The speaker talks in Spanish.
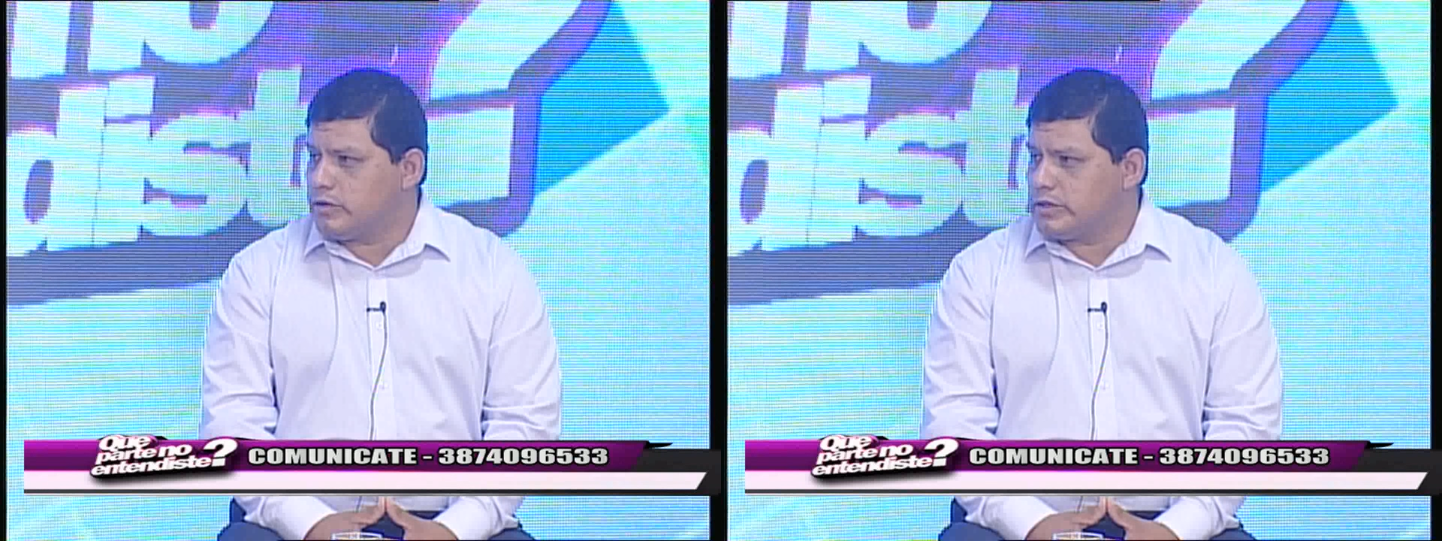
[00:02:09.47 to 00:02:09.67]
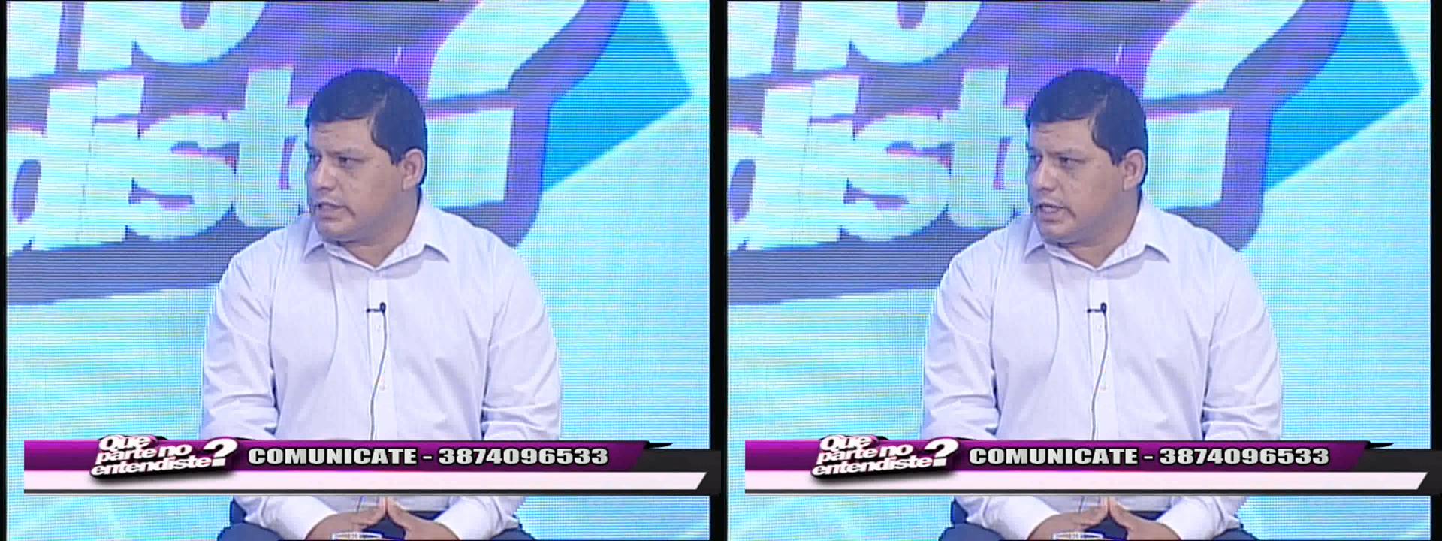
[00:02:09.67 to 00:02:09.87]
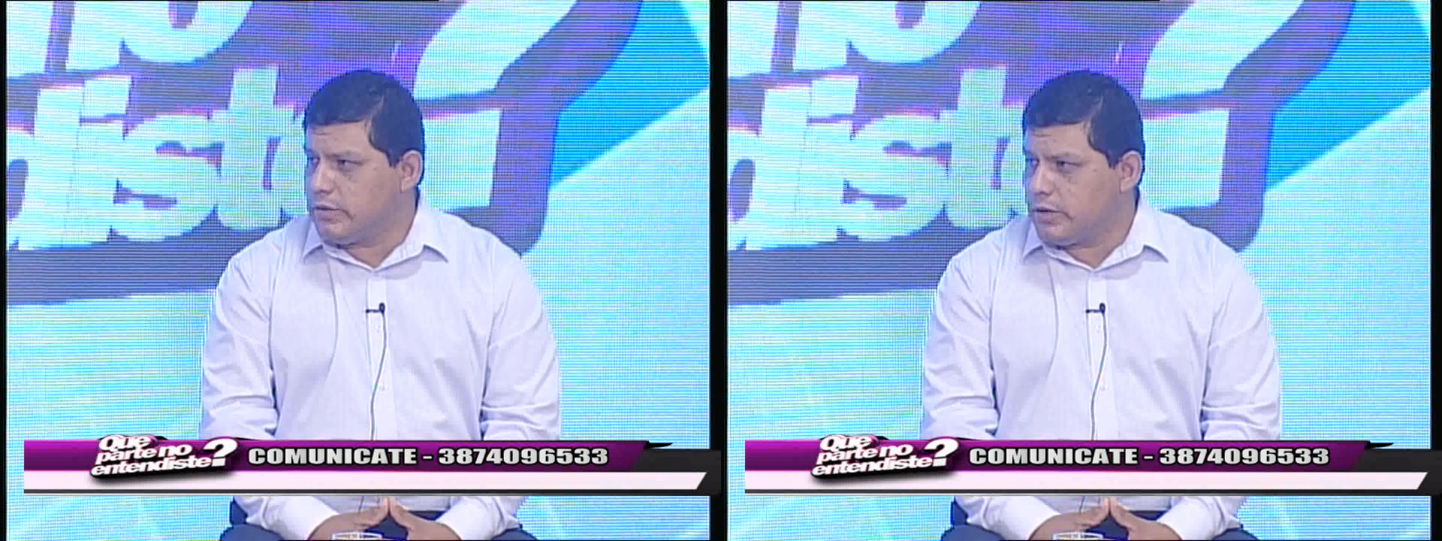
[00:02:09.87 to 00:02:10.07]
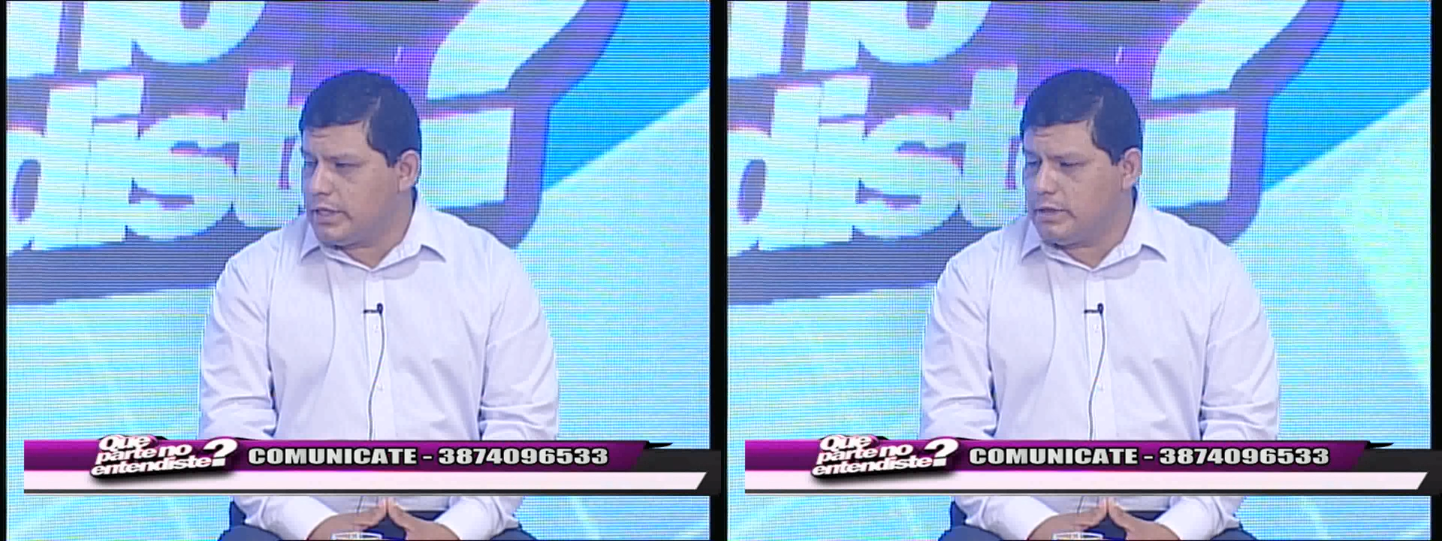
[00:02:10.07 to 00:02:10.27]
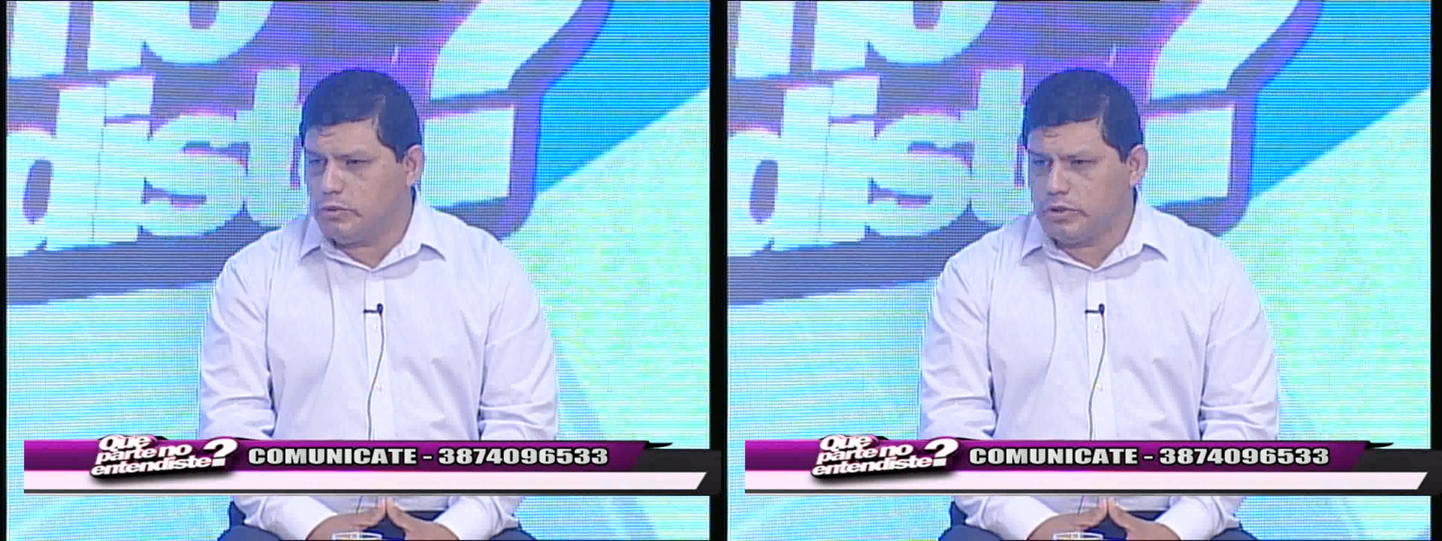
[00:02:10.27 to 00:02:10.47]
cocinando ahí
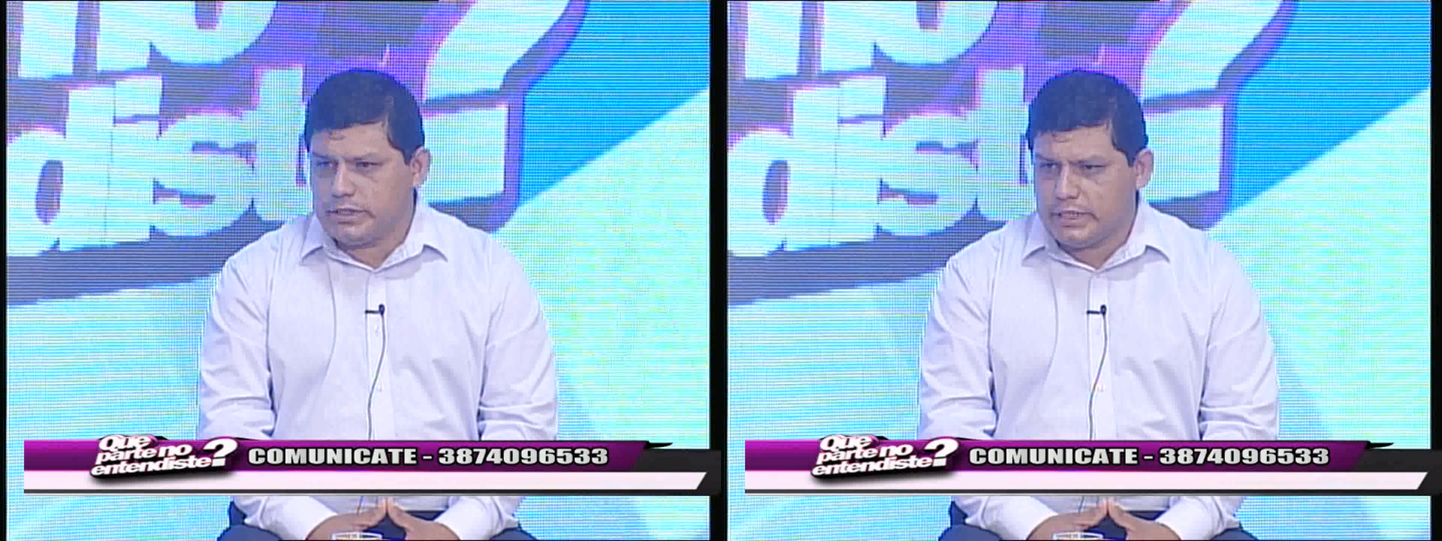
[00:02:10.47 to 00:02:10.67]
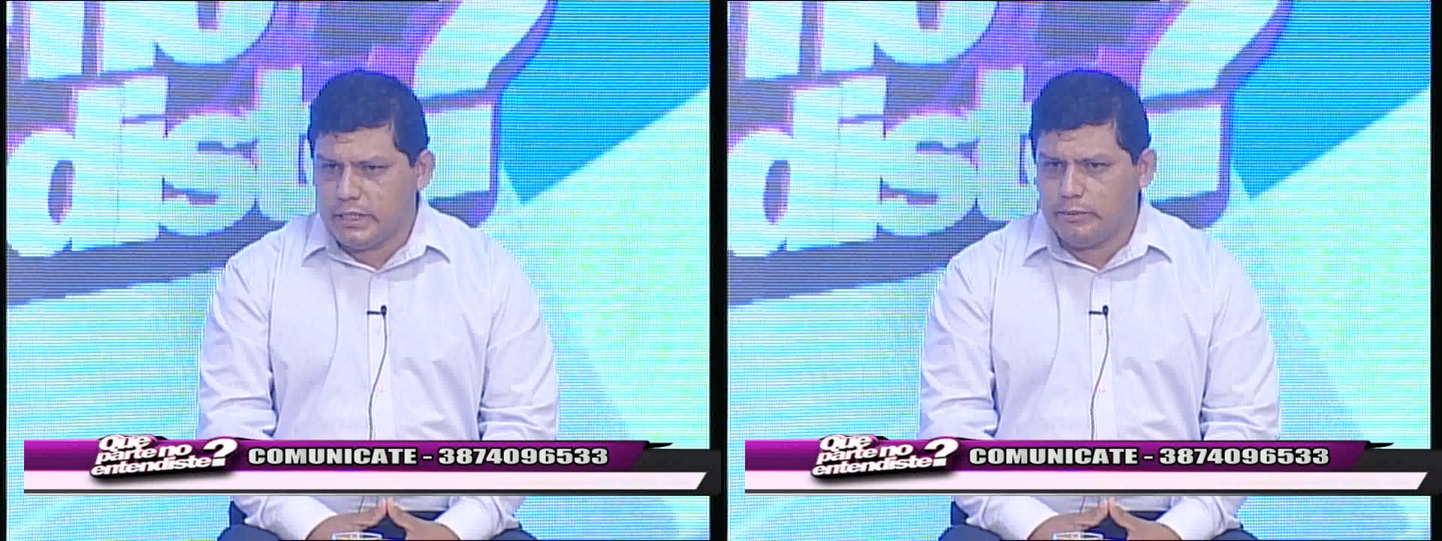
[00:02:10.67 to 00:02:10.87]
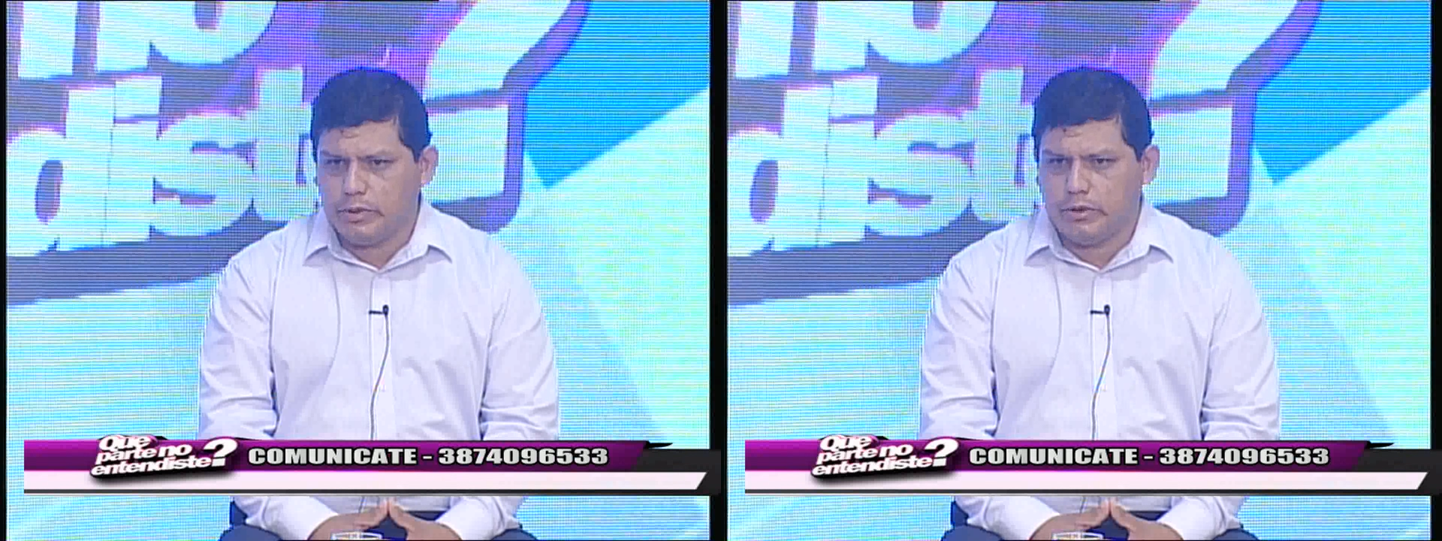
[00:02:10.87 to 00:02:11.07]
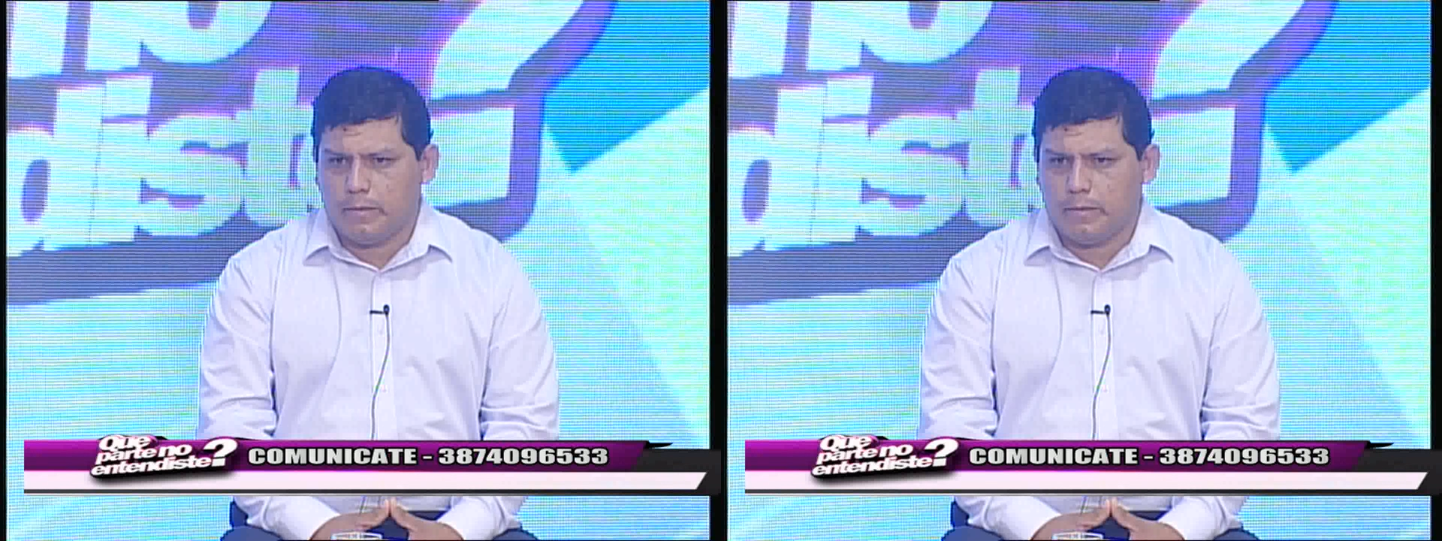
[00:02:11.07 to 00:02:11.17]
en el municipio.